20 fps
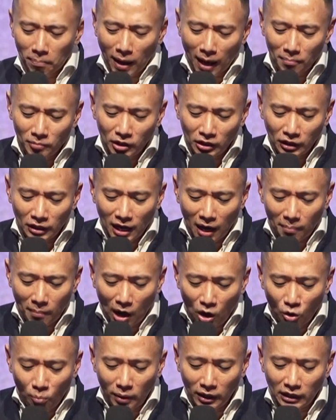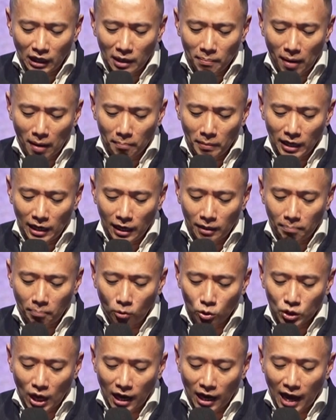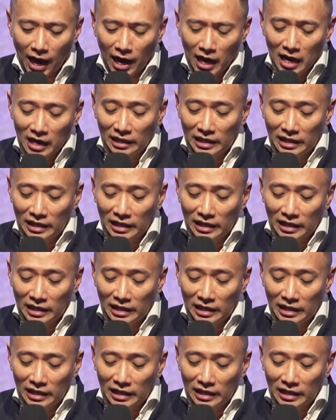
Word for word: kami tidak mau menerima milik pusaka